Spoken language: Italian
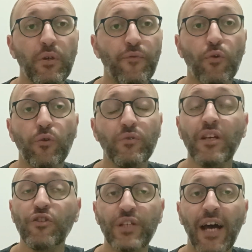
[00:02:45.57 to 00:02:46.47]
ne fu
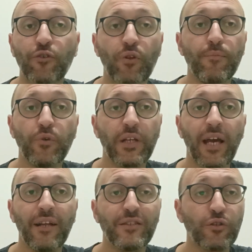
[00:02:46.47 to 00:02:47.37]
contagiato e morì
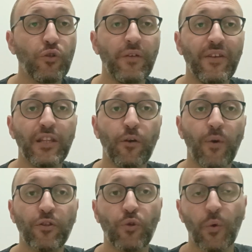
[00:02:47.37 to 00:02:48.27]
a soli
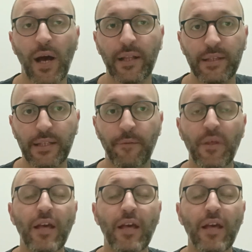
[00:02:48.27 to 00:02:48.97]
24 anni.